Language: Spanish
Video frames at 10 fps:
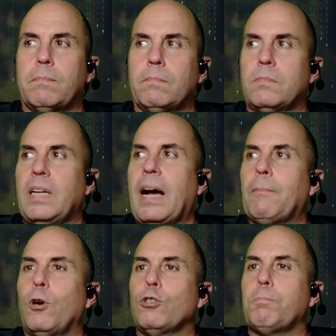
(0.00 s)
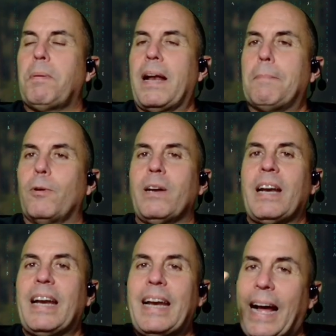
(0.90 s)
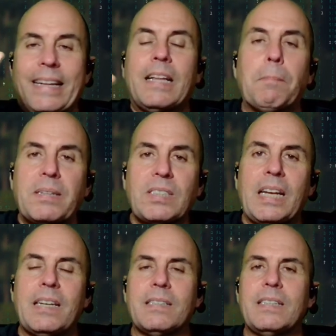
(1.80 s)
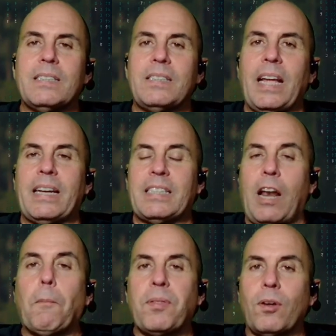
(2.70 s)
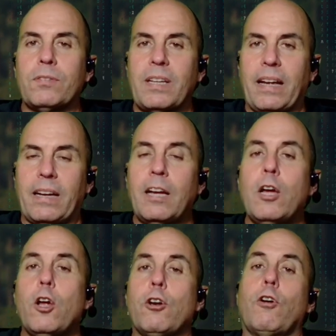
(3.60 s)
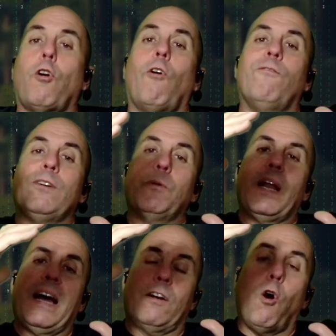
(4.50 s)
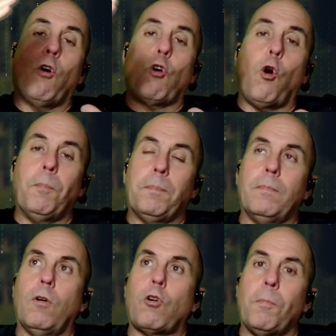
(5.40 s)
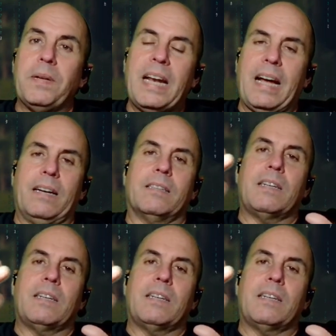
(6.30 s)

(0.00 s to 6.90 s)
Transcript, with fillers: digamos, para ponerle la guinda al pastel, tienes la opción de configurar o combinar